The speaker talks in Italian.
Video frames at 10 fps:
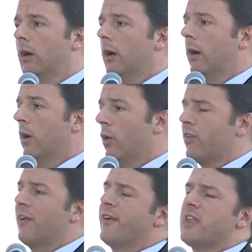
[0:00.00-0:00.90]
Lo
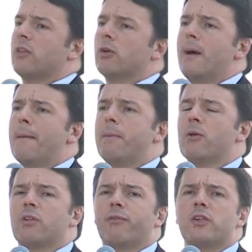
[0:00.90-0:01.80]
sta facendo Beppe, lo
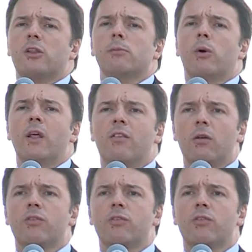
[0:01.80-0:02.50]
sta facendo Maurizio,